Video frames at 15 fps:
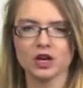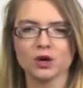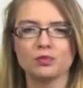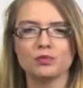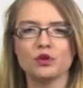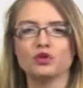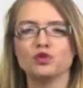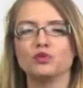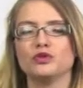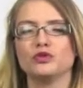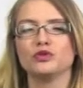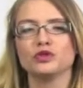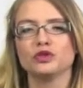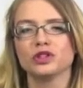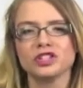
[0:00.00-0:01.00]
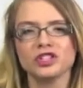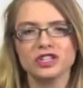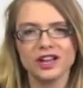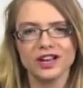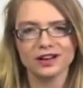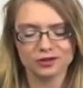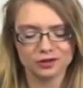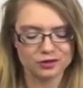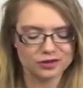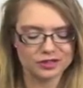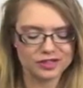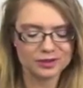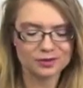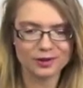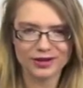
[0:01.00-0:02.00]
beaucoup plus original qu'une
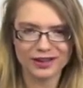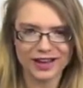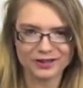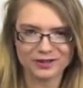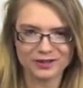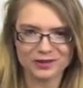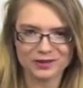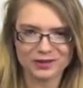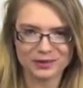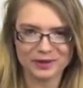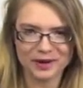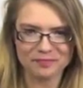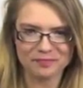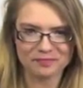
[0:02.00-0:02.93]
simple carte de souhait.